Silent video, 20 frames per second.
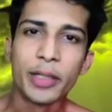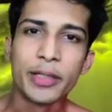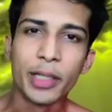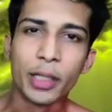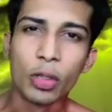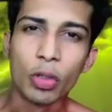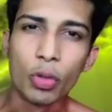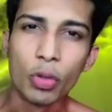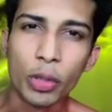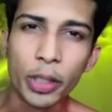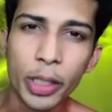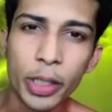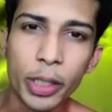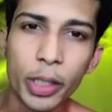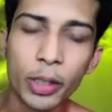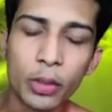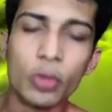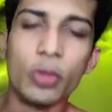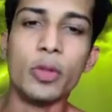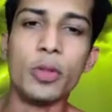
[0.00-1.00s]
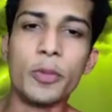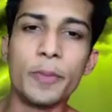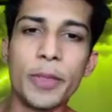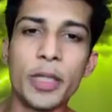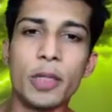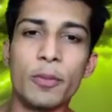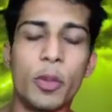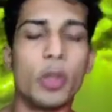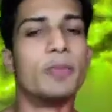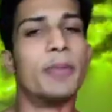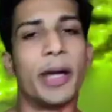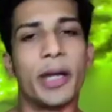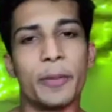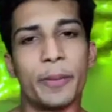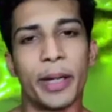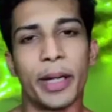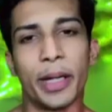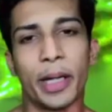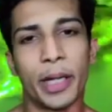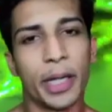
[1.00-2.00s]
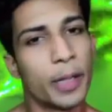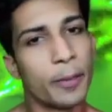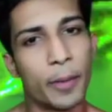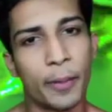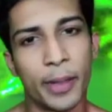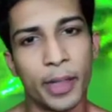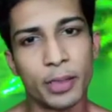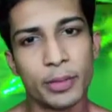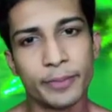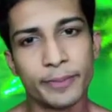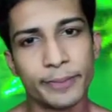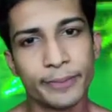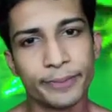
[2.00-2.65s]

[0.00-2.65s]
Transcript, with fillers: ऐसा करोगे तो फिर बहुत भारी पड़ेगा है ना बाबा